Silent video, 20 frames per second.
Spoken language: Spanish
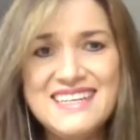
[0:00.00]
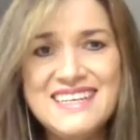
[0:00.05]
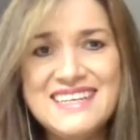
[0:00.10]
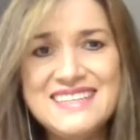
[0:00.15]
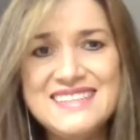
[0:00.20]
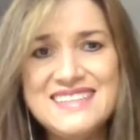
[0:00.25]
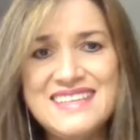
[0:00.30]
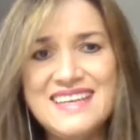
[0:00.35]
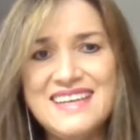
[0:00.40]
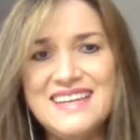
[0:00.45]

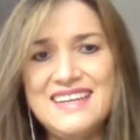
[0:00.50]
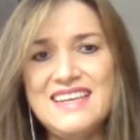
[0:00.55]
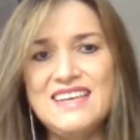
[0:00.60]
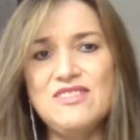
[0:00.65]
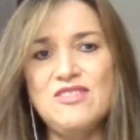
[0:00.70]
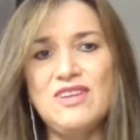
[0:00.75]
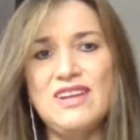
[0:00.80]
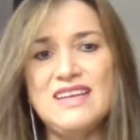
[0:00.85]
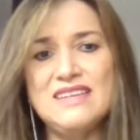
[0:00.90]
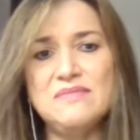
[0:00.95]
es, eh,
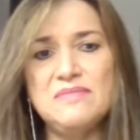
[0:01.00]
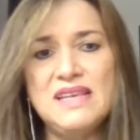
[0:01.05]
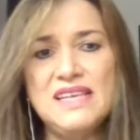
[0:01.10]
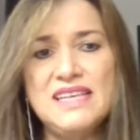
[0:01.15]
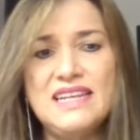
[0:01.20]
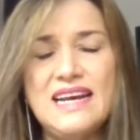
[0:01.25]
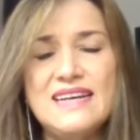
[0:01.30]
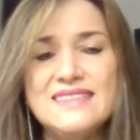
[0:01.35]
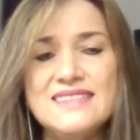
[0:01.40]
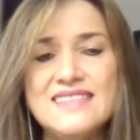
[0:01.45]
Nicolás,
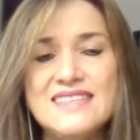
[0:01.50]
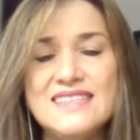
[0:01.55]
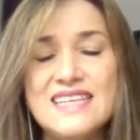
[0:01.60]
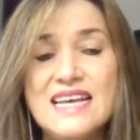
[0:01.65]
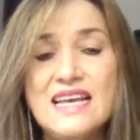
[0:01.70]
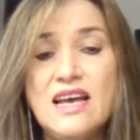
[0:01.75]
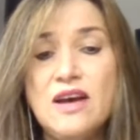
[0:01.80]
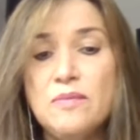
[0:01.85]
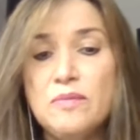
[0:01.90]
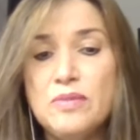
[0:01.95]
mil gracias.
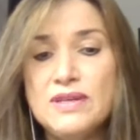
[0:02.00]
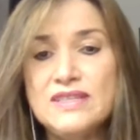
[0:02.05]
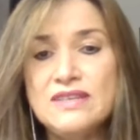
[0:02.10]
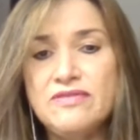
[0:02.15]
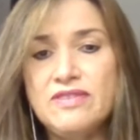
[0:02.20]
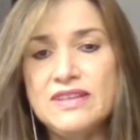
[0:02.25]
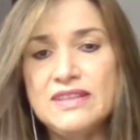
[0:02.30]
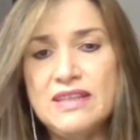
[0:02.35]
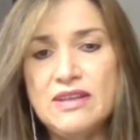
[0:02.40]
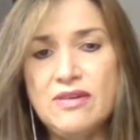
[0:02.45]
Pues
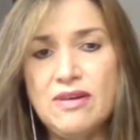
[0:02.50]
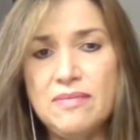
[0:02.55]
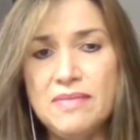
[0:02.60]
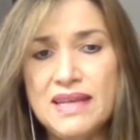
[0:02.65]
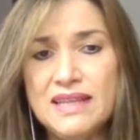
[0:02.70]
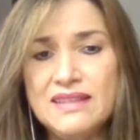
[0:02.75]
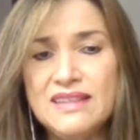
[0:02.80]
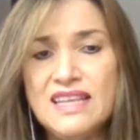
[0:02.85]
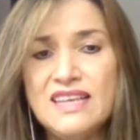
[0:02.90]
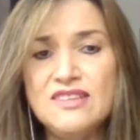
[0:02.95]

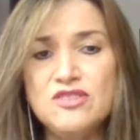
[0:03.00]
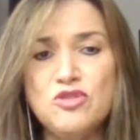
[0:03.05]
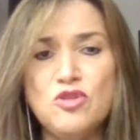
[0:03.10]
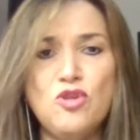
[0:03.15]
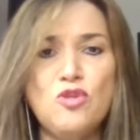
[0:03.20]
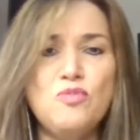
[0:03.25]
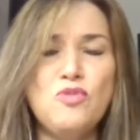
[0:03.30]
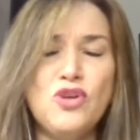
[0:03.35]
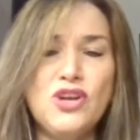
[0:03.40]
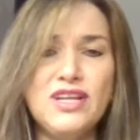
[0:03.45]
efectivamente,
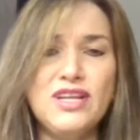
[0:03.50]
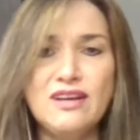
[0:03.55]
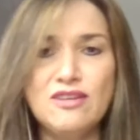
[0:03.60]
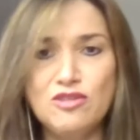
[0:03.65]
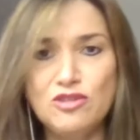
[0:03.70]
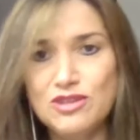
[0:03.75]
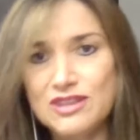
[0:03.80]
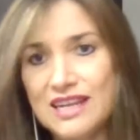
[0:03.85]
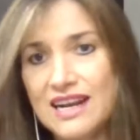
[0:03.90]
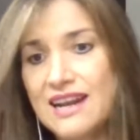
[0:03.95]
soy Mónica
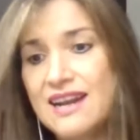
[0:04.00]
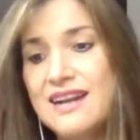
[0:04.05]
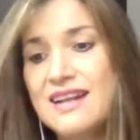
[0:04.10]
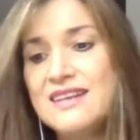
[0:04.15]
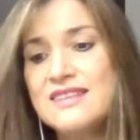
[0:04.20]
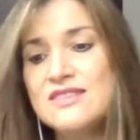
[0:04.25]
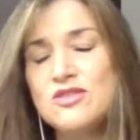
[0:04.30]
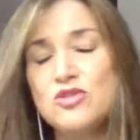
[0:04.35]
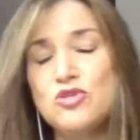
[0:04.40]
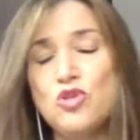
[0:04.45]

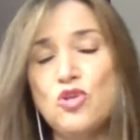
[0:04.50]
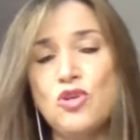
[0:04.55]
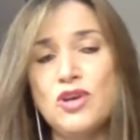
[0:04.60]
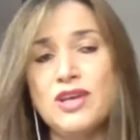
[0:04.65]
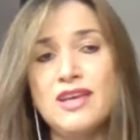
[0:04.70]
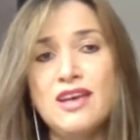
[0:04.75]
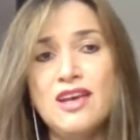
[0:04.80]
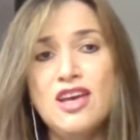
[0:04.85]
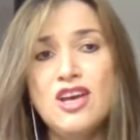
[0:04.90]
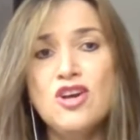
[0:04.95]
Contreras,
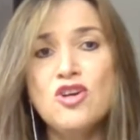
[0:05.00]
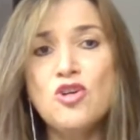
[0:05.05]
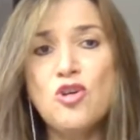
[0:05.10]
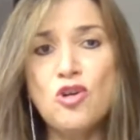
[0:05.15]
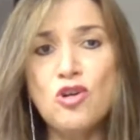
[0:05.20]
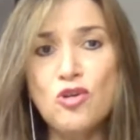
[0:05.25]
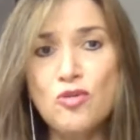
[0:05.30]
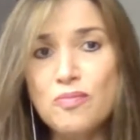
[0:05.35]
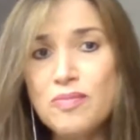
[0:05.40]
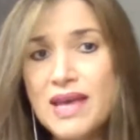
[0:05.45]
soy
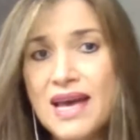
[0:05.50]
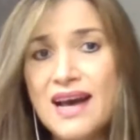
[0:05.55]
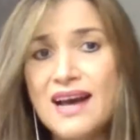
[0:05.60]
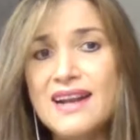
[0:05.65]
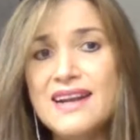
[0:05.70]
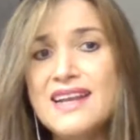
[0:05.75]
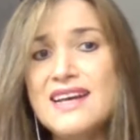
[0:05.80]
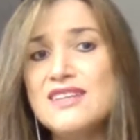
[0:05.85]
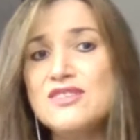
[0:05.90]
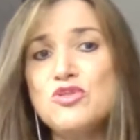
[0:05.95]

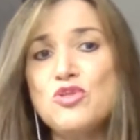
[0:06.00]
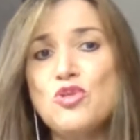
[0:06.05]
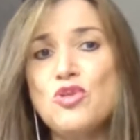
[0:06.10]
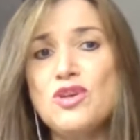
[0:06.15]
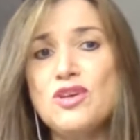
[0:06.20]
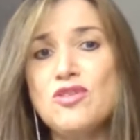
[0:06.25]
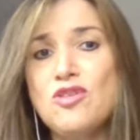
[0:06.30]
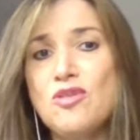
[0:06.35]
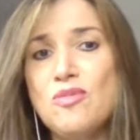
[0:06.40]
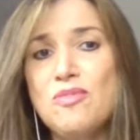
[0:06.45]
colombiana,
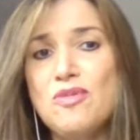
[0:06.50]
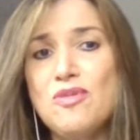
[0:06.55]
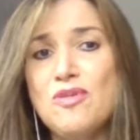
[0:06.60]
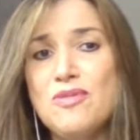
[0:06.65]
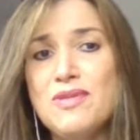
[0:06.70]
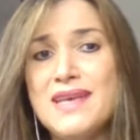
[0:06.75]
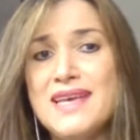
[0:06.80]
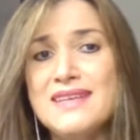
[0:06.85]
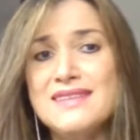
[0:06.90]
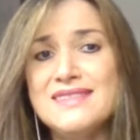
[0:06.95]
soy, como
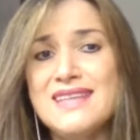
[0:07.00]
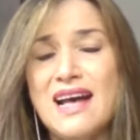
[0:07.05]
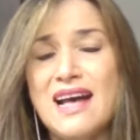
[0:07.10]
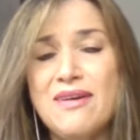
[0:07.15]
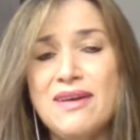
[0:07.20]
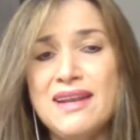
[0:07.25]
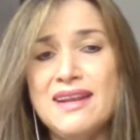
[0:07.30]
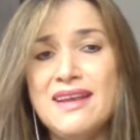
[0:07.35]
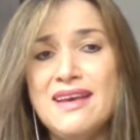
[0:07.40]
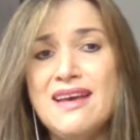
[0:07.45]
bien
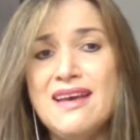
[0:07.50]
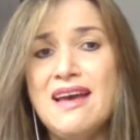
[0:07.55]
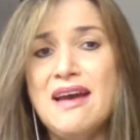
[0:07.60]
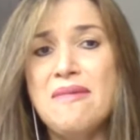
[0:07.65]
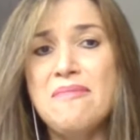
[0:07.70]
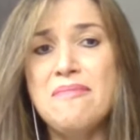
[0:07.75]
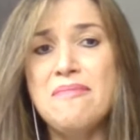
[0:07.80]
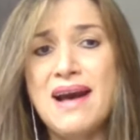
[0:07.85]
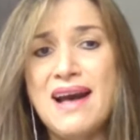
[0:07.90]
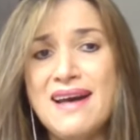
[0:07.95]
saben,
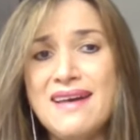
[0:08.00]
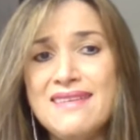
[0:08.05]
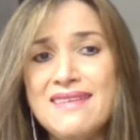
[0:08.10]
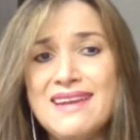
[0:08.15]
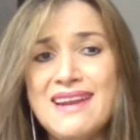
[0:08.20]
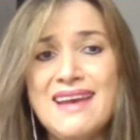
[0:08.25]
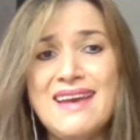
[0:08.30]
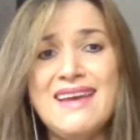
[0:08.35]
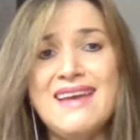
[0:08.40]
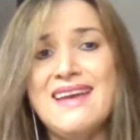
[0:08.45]

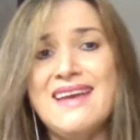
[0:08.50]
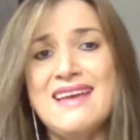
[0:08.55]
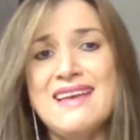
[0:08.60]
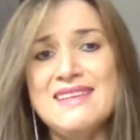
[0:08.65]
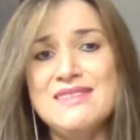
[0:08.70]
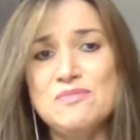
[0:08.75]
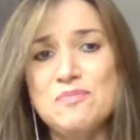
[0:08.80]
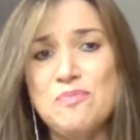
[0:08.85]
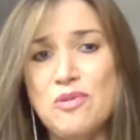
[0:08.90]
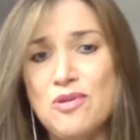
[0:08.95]
madre,
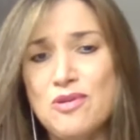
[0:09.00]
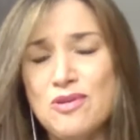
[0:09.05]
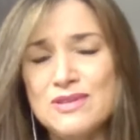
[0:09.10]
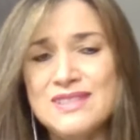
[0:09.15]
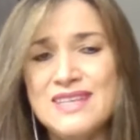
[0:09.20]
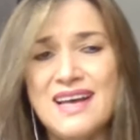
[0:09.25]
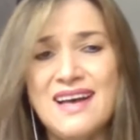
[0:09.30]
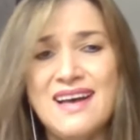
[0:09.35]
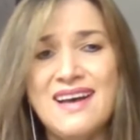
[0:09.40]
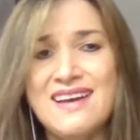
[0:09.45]

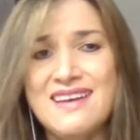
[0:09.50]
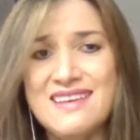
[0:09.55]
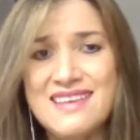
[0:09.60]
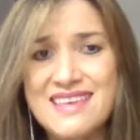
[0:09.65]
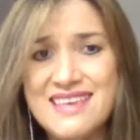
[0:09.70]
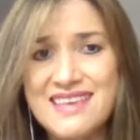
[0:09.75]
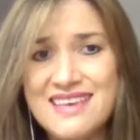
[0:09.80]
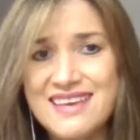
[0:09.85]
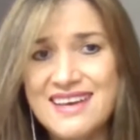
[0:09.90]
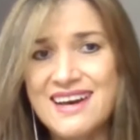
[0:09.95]
esposa,
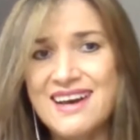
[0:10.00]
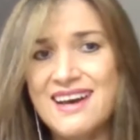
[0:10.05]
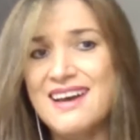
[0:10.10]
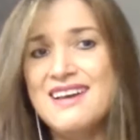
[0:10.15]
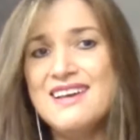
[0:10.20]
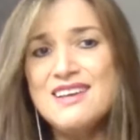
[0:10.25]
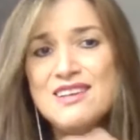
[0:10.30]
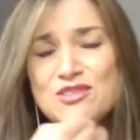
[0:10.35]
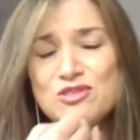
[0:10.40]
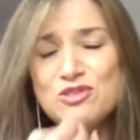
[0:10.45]
hija,
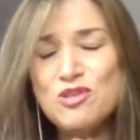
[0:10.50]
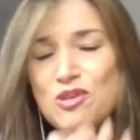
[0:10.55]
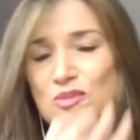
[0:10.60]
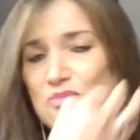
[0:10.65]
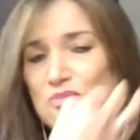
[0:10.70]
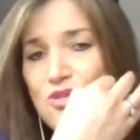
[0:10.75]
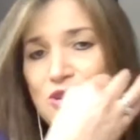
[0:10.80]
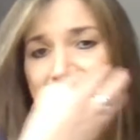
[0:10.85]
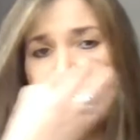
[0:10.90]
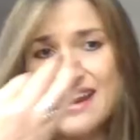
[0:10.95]
soy
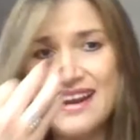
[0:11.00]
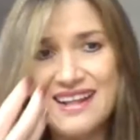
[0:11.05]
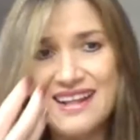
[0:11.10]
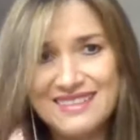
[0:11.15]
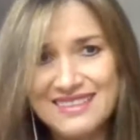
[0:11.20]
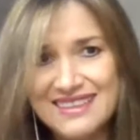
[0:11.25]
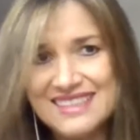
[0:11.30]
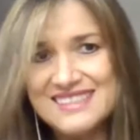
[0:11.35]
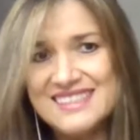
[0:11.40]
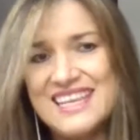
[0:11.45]
mujer
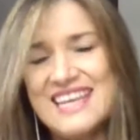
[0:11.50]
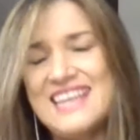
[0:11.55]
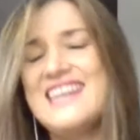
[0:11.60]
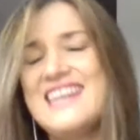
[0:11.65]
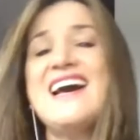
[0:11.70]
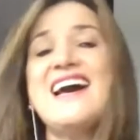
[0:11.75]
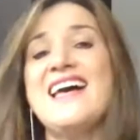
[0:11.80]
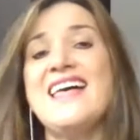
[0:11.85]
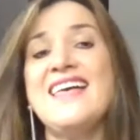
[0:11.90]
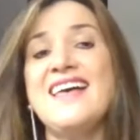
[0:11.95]
antes que
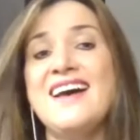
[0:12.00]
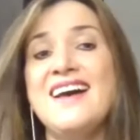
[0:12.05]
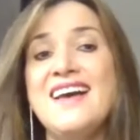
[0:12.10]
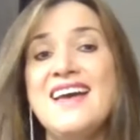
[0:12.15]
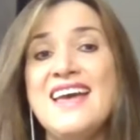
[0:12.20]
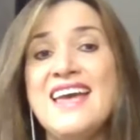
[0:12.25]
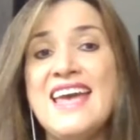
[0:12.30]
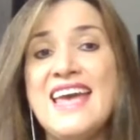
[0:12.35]
nada.